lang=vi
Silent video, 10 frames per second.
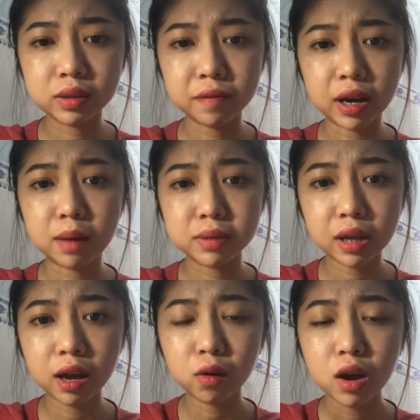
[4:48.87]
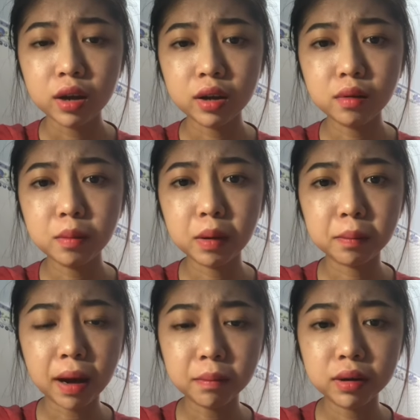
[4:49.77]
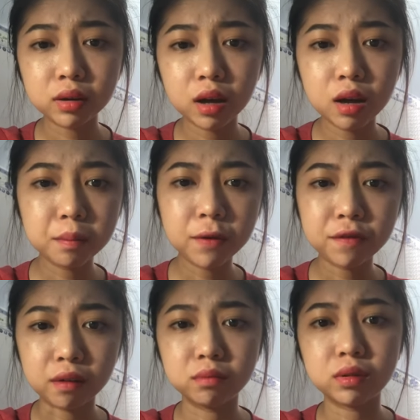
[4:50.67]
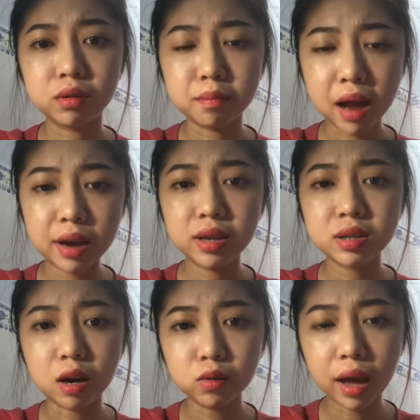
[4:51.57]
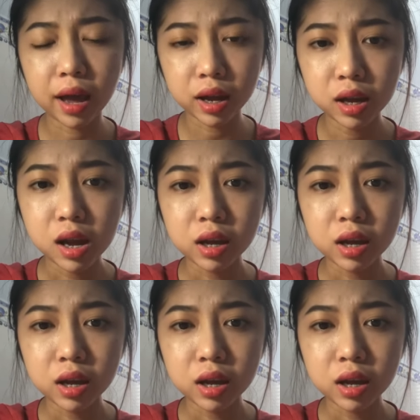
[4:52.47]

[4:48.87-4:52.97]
phải làm sao nếu như mà bắt mình kiêng mỹ phẩm từ 3 đến 6 tháng